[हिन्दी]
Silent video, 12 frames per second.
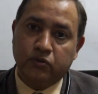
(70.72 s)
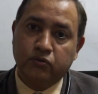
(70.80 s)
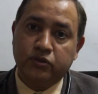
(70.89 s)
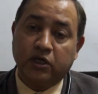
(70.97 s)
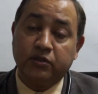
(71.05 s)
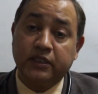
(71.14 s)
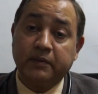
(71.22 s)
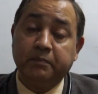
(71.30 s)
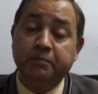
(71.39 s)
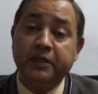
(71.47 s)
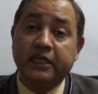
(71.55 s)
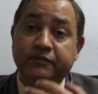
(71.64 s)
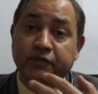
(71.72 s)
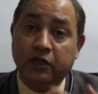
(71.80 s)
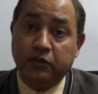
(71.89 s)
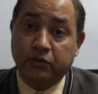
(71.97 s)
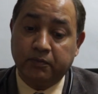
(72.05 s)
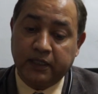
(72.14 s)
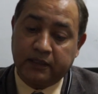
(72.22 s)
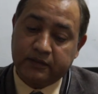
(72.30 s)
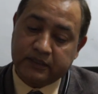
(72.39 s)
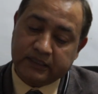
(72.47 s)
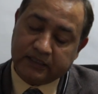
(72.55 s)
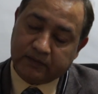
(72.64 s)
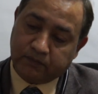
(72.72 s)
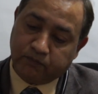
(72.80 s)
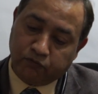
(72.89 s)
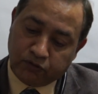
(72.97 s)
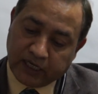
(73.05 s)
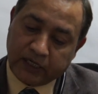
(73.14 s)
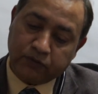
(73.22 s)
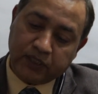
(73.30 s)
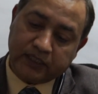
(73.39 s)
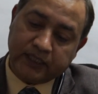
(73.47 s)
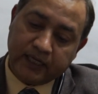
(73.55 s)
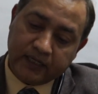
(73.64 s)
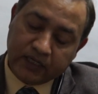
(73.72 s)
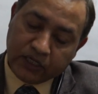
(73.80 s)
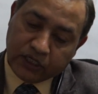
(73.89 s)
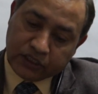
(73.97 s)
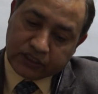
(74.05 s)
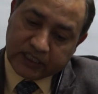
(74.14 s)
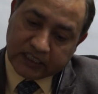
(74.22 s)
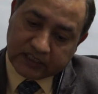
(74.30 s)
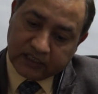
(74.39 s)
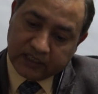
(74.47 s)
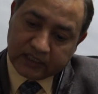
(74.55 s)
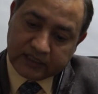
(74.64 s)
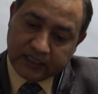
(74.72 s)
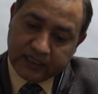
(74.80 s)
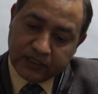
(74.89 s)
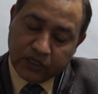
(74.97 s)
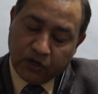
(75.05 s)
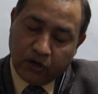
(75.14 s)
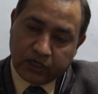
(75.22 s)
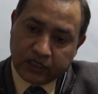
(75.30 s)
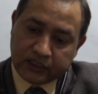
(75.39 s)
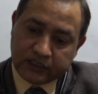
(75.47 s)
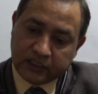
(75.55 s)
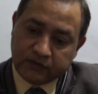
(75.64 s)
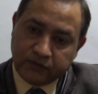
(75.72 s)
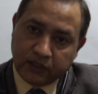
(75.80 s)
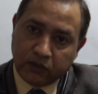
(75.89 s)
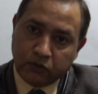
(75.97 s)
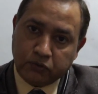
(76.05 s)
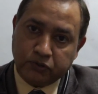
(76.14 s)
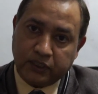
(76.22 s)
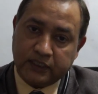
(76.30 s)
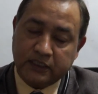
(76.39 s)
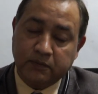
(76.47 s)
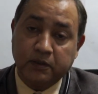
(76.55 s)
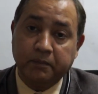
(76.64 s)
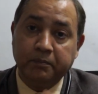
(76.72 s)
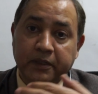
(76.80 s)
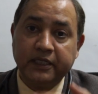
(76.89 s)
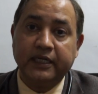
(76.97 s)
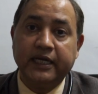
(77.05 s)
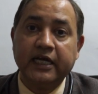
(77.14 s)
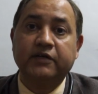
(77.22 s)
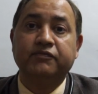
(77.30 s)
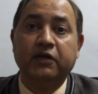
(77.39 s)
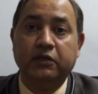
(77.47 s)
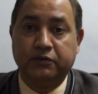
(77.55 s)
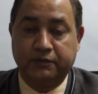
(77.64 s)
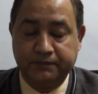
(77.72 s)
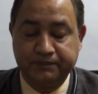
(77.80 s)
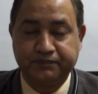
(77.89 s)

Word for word: दूसरा होता है कि मिड एक्ट फेल्योर मैंने फुल टाइट हो जाता है सेस करने लगते हैं और करते करते फिर लूज जाता है इसे बोलते हैं मिड एक्ट फेल्योर